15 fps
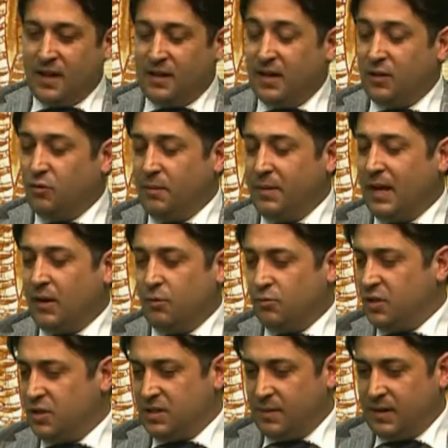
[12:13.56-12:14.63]
Nel
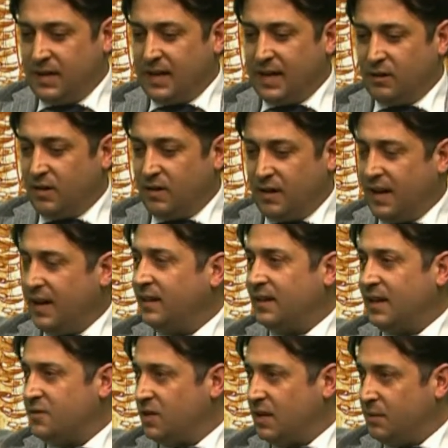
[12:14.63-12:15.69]
2011, sapete, è nato
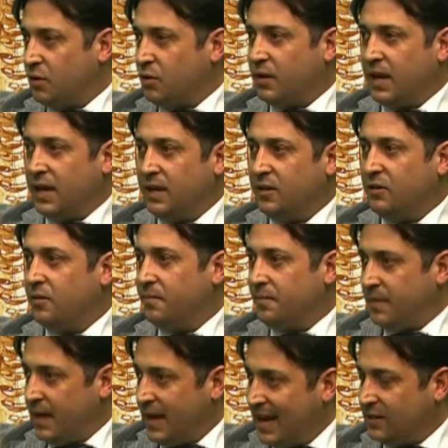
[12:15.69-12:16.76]
l'internazionale Microcredito.
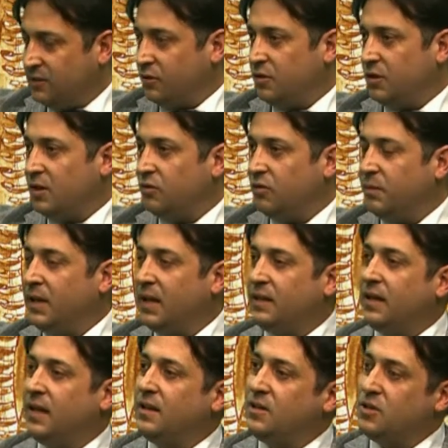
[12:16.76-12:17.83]
Eletto io nel
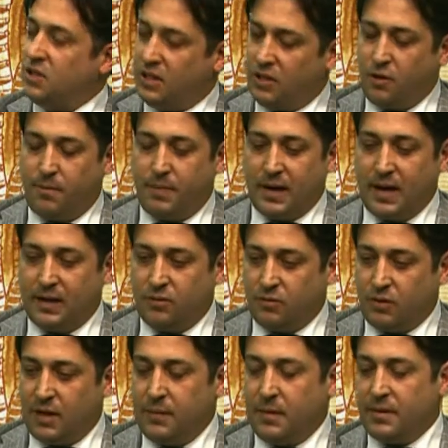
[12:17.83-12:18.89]
2013, ne ho parlato
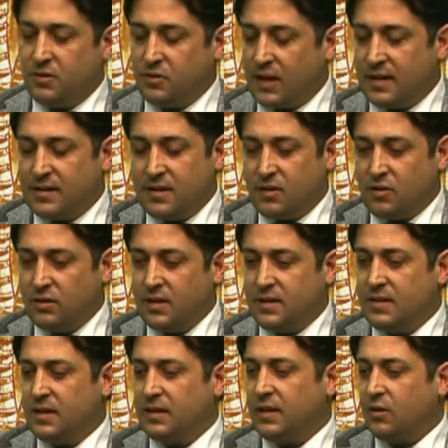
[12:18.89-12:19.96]
con la mia maggioranza e con il
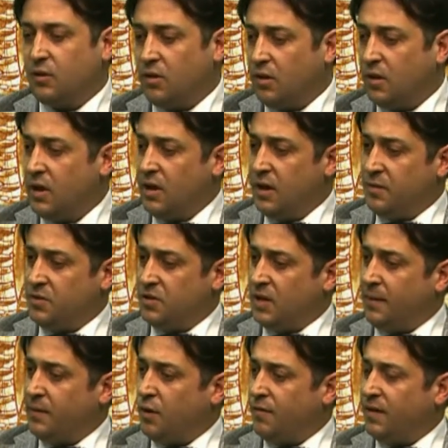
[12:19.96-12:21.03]
sindaco,
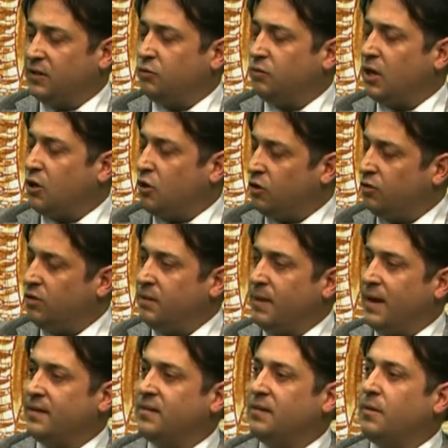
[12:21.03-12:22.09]
abbiamo fatto un accordo di
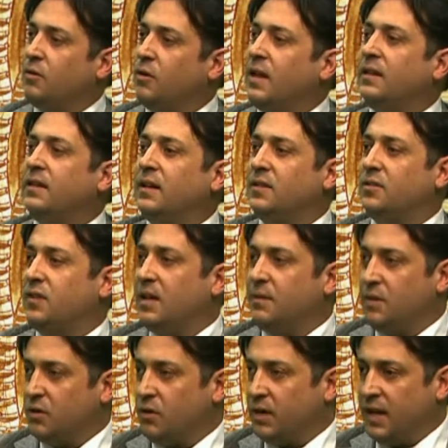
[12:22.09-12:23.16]
massima con l'ente nazionale
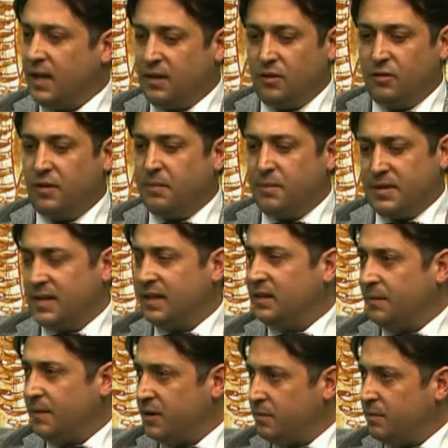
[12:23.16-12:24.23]
Microcredito, dove il
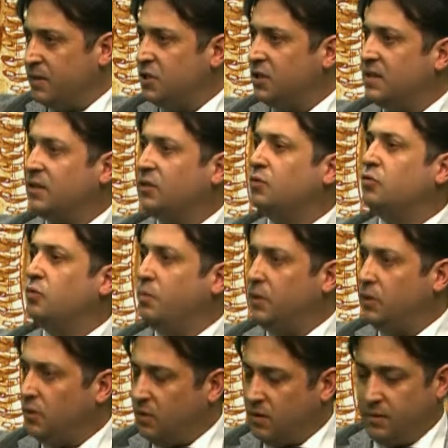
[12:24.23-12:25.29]
presidente Mario Baccini è stato
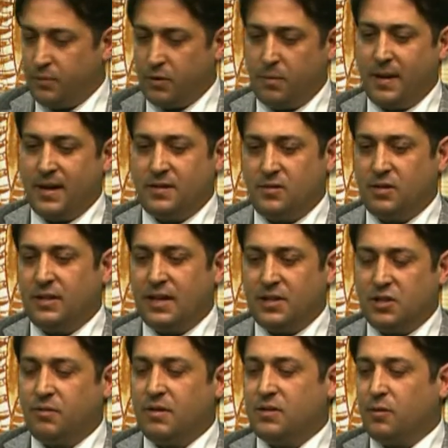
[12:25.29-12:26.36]
subito propenso a
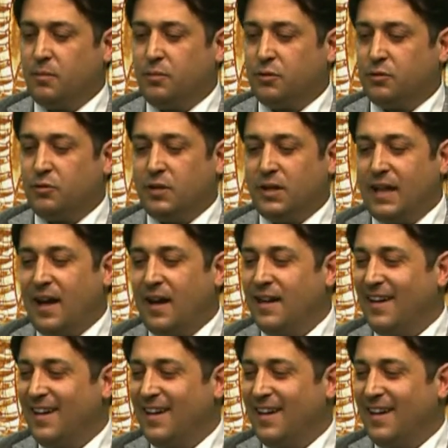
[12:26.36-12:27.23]
darci questa opportunità